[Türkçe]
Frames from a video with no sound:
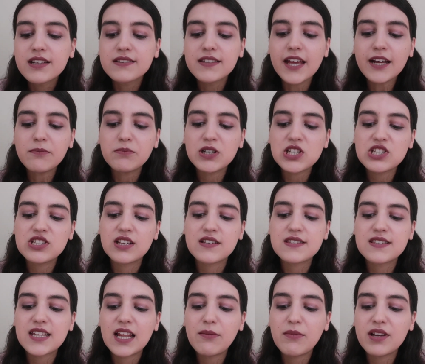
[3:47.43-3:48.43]
Tek başına
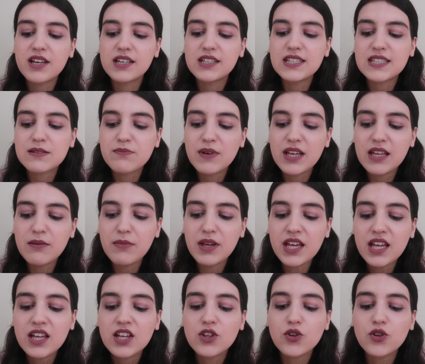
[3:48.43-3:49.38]
sinemaya gitmeyi mi